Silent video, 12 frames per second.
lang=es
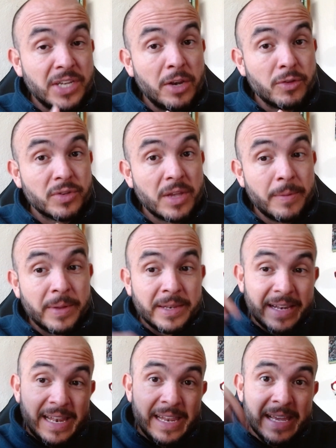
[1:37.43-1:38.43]
lo
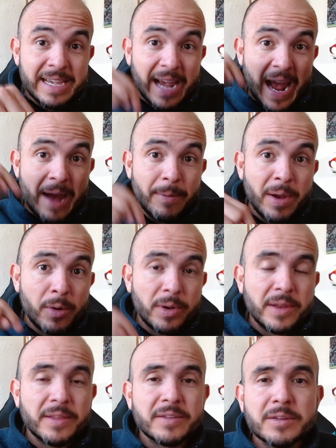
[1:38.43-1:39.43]
saben, link abajo en
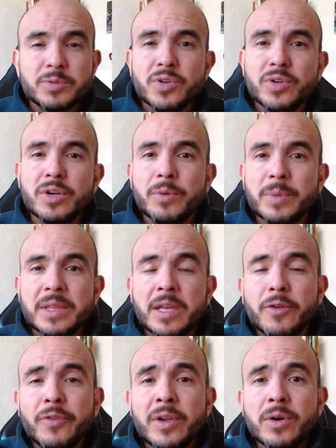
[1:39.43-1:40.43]
la descripción y
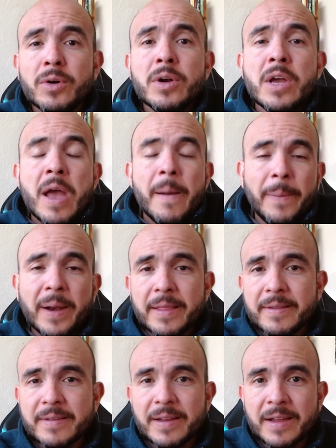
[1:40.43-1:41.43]
comentario fijo para
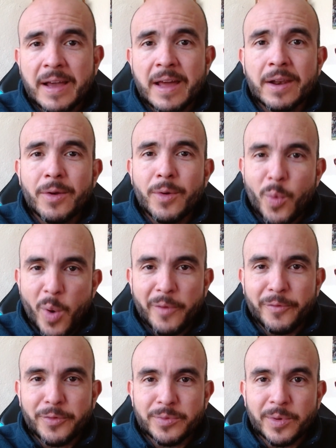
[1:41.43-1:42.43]
descargar
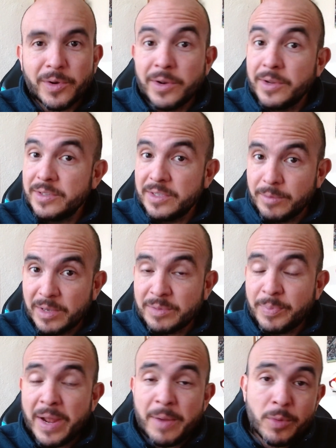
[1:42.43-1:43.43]
OneFootball. Sin más
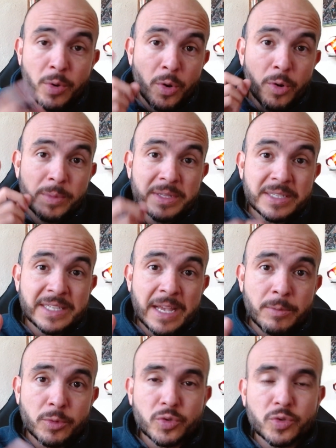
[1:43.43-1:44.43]
preámbulo,
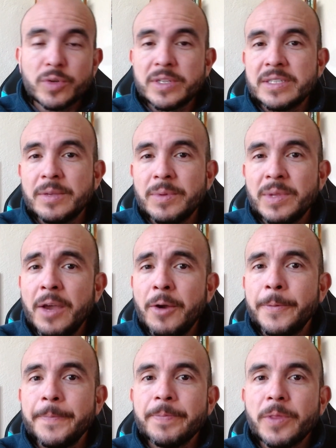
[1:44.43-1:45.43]
comenzamos con este
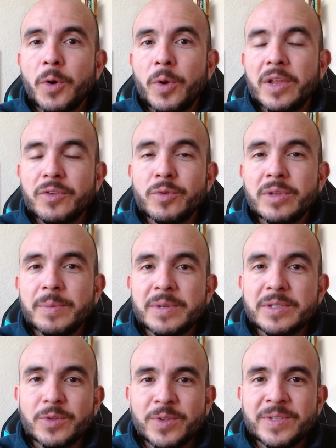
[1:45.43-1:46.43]
video, con las
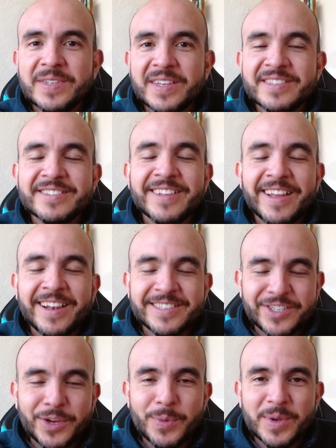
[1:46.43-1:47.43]
últimas noticias de las
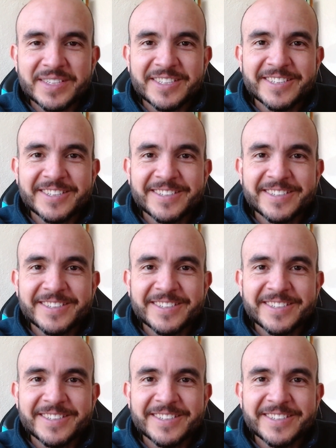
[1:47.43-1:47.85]
Chivas.